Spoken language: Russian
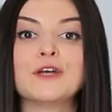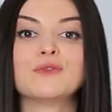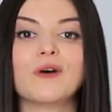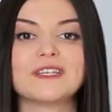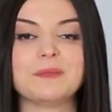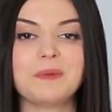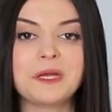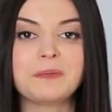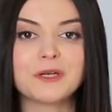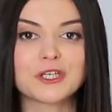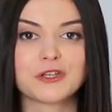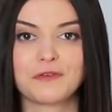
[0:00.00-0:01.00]
Ну а теперь
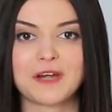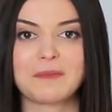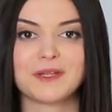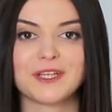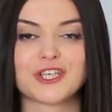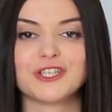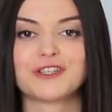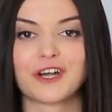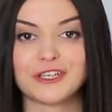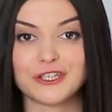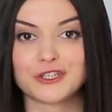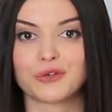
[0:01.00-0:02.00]
пришло время нашей
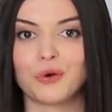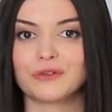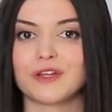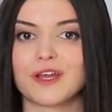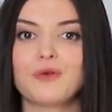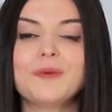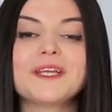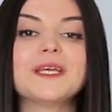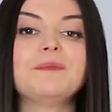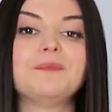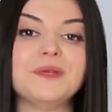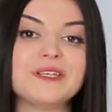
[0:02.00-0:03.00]
традиционной
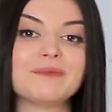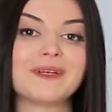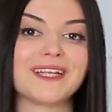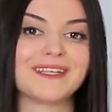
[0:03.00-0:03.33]
рубрики «Письма